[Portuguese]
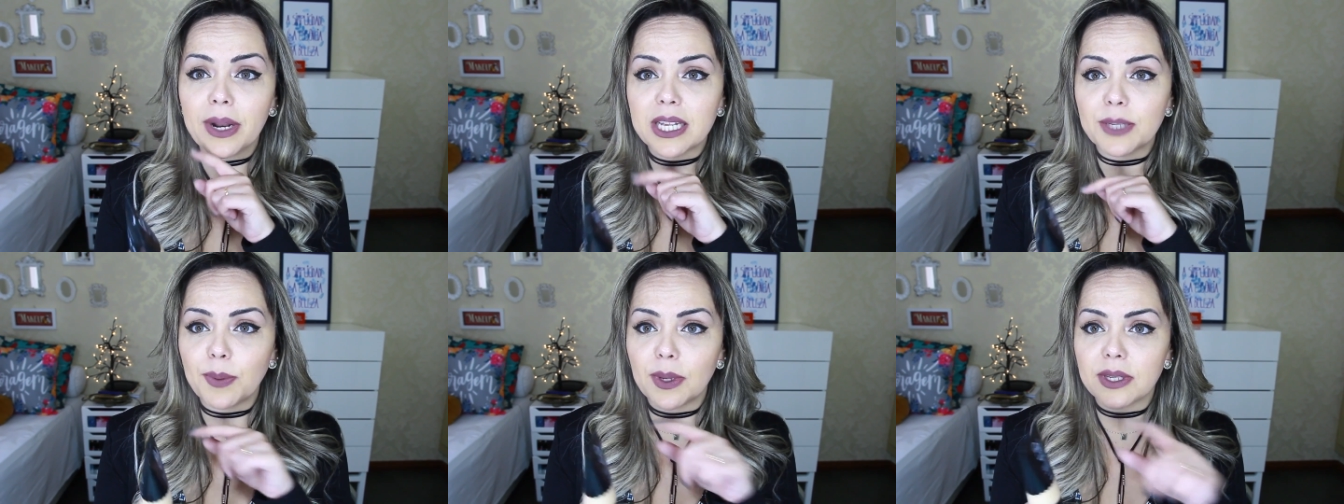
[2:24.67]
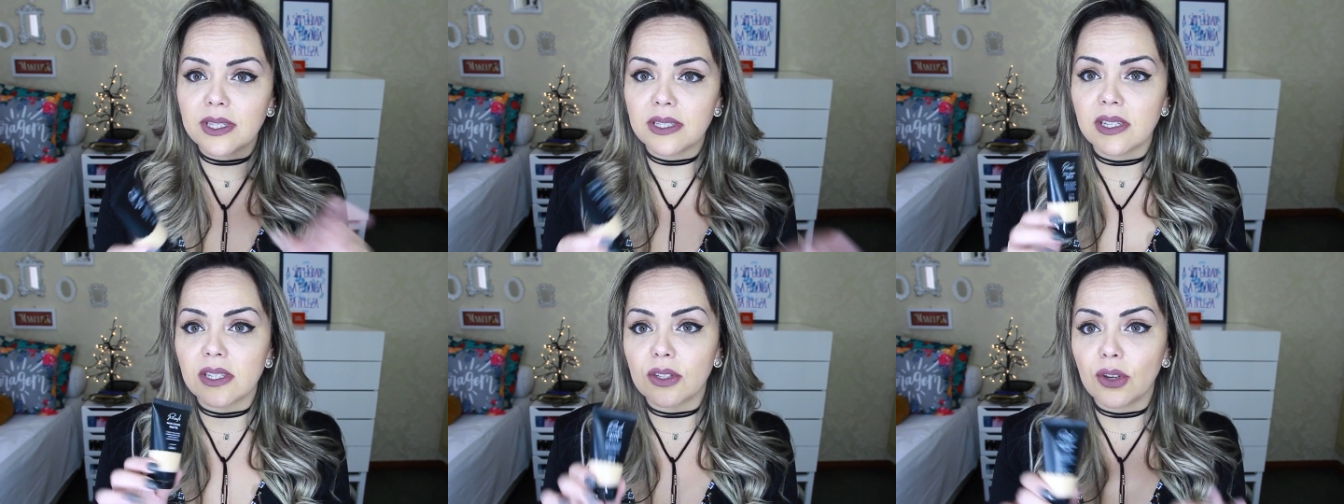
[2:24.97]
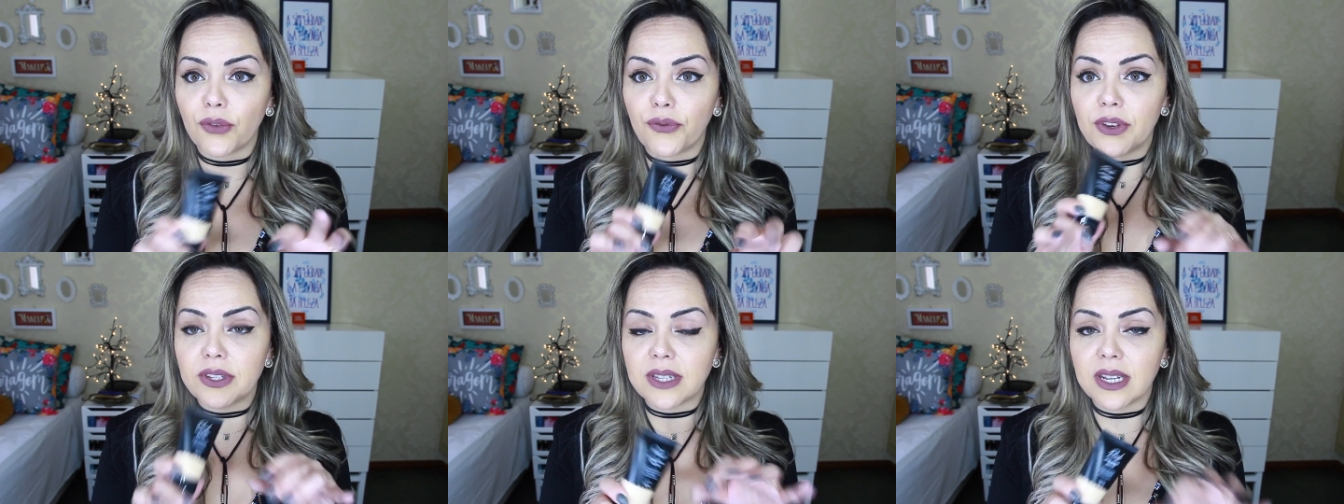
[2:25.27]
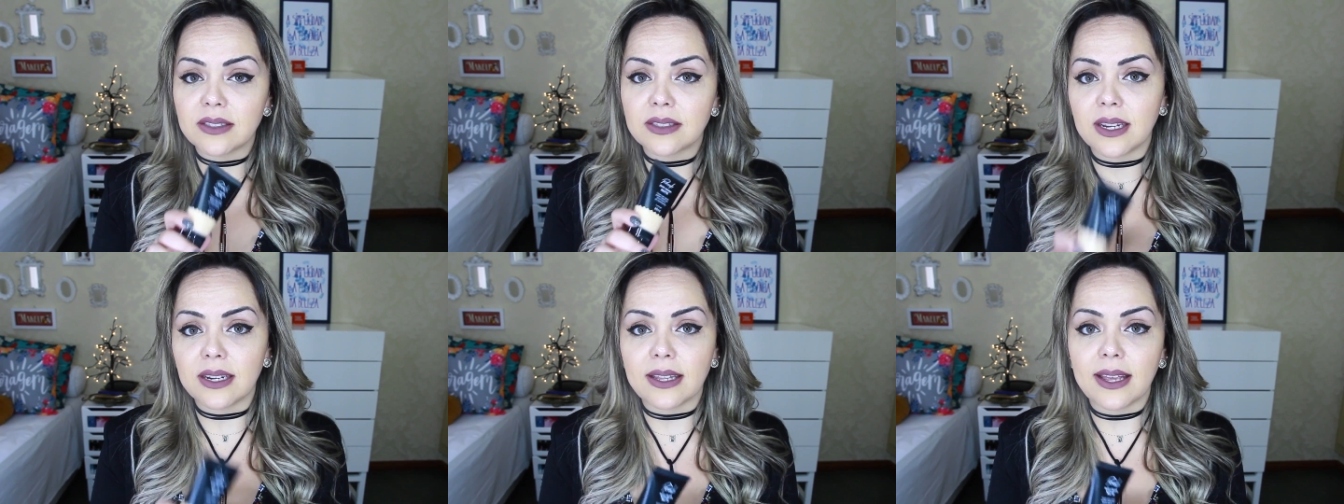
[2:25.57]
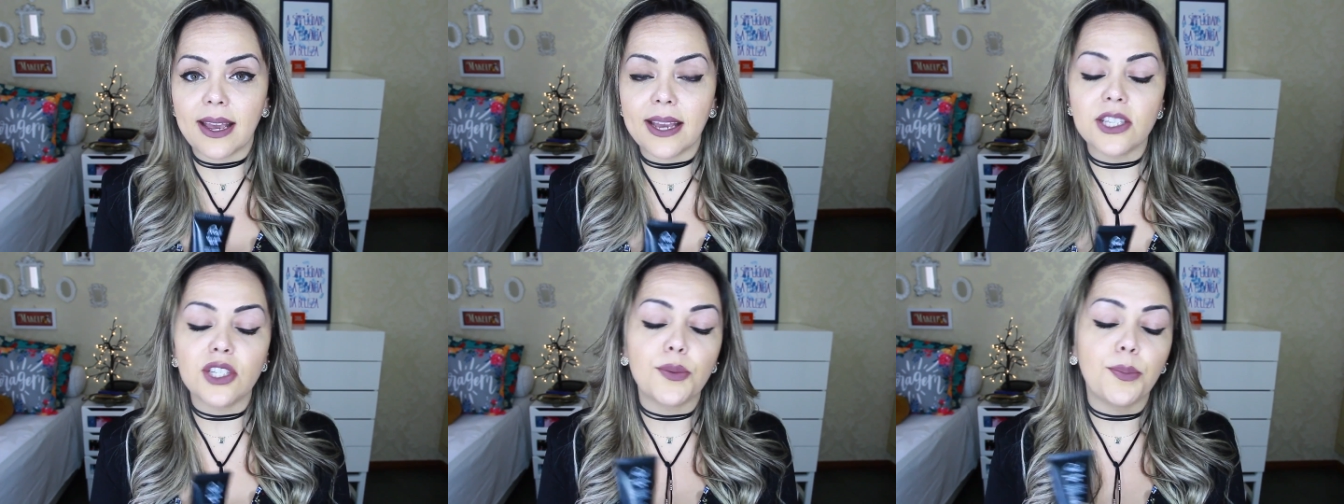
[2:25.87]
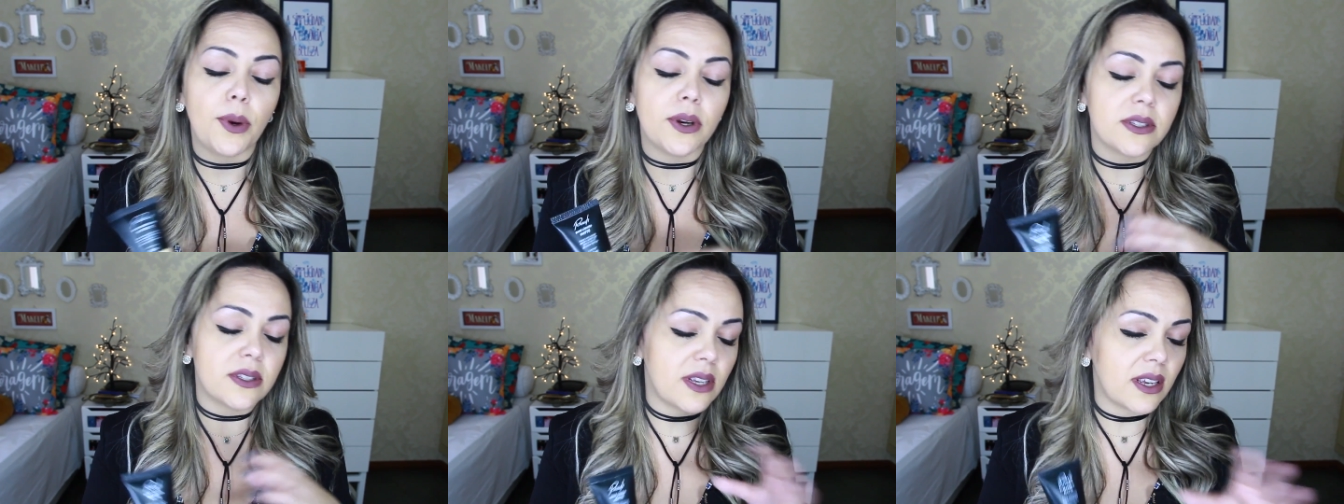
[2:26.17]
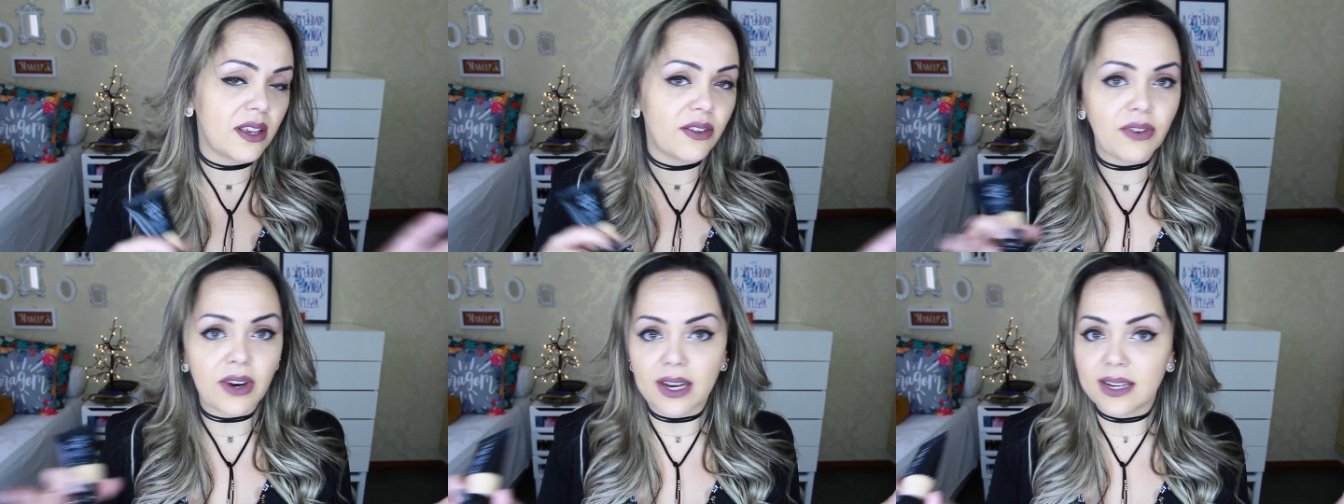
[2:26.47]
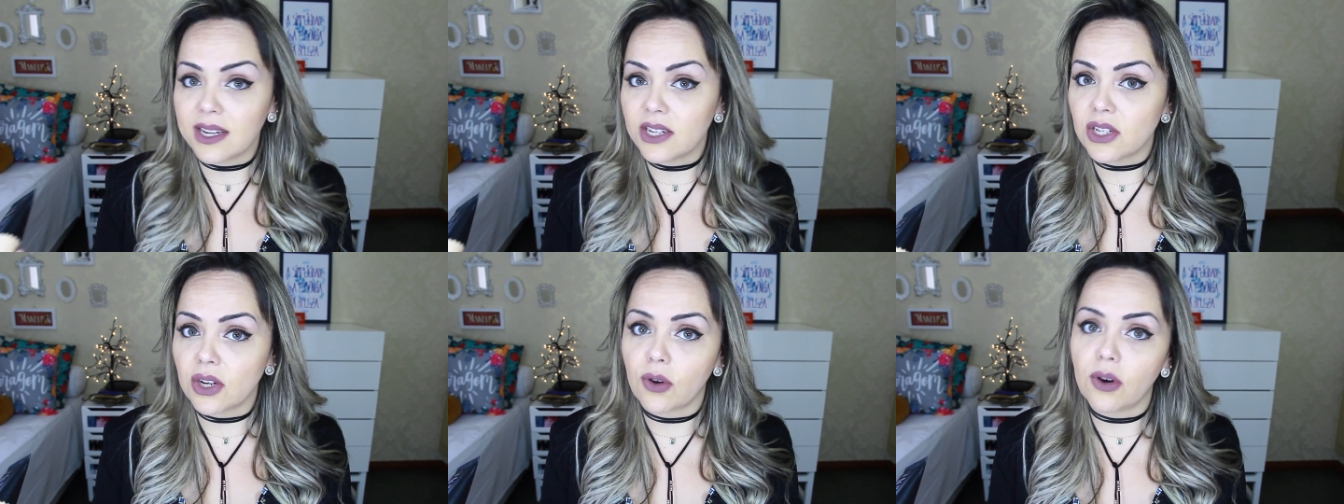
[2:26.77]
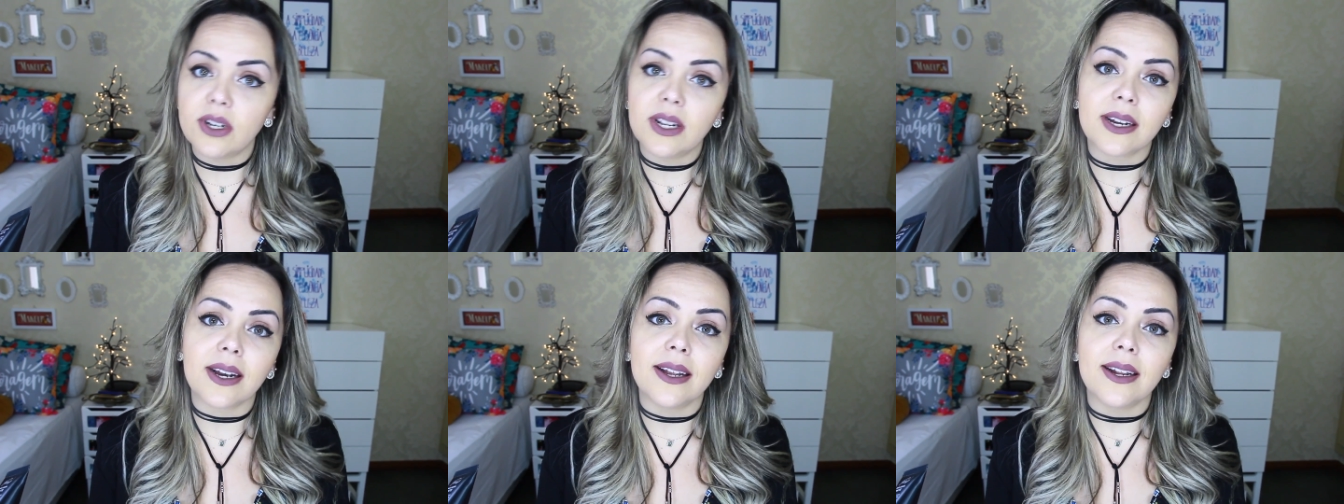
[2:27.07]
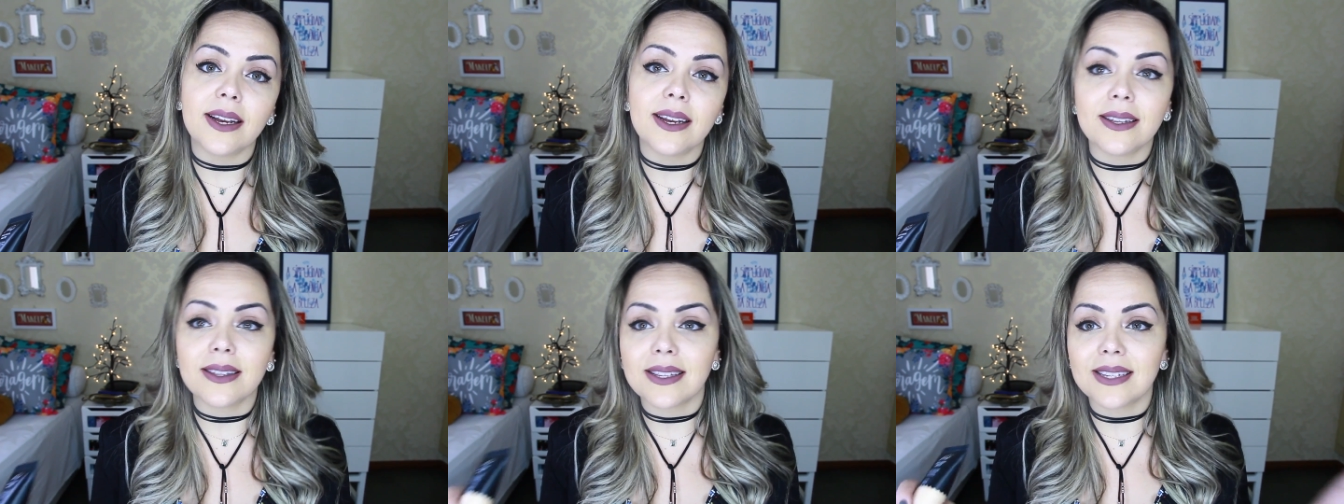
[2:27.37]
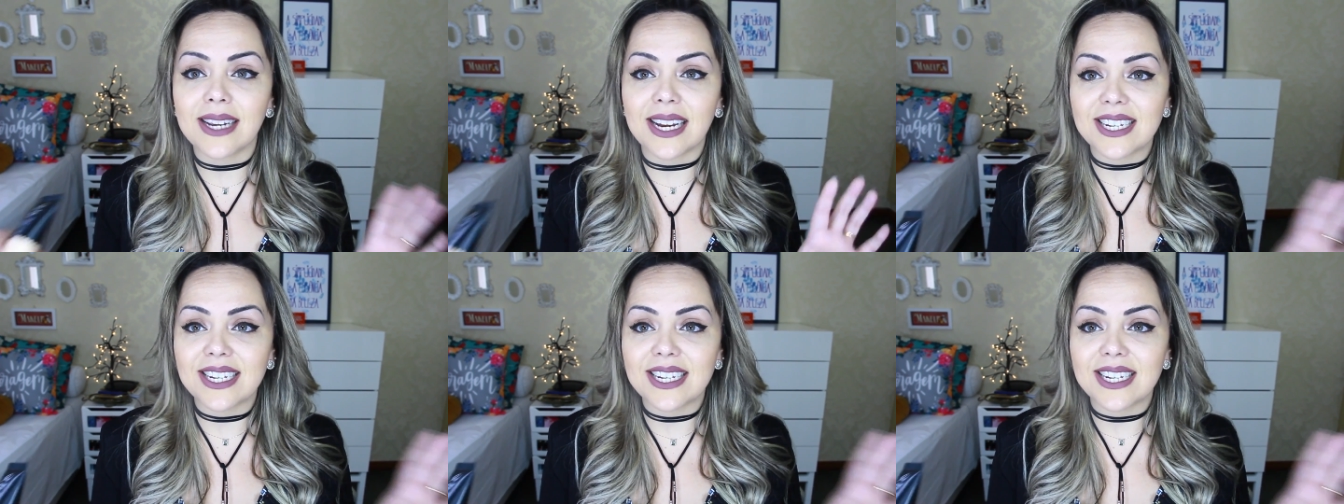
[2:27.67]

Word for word: pelas pesquisas que eu fiz na internet, pode ser que varie de acordo com cada,